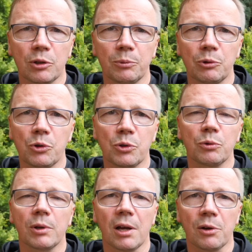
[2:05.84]
tą miłością,
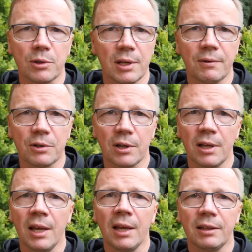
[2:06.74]
która rozlewa się
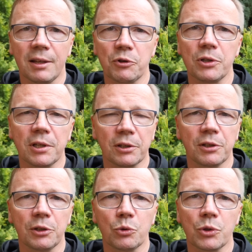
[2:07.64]
na wszystkich
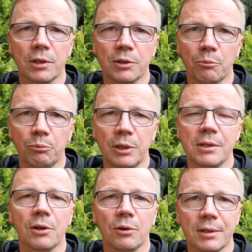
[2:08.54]
tych, którzy są
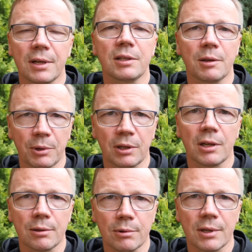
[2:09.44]
blisko serca Pana
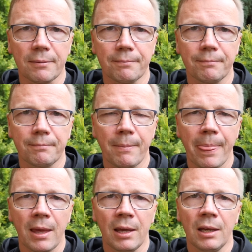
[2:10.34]
Jezusa.
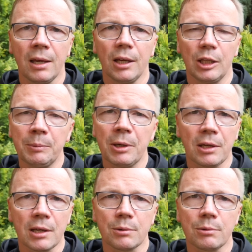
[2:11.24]
Imię
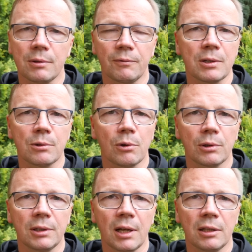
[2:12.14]
Jezus w języku
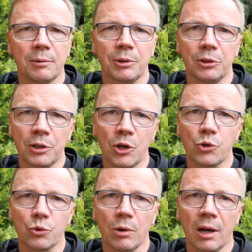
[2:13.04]
oryginalnym
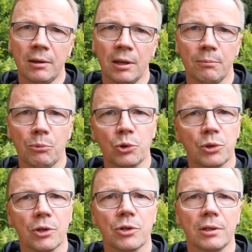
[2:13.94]
Jeszua, bądź
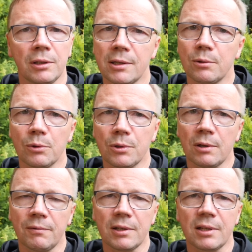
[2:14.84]
też nieskrócona
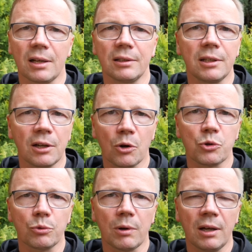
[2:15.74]
wersja
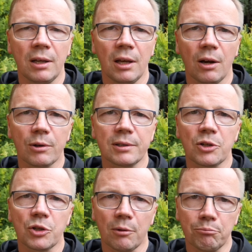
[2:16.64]
Jehoszua,
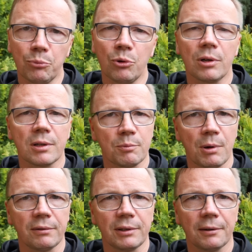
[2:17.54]
oznacza Bóg
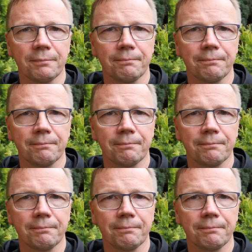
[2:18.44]
zbawia.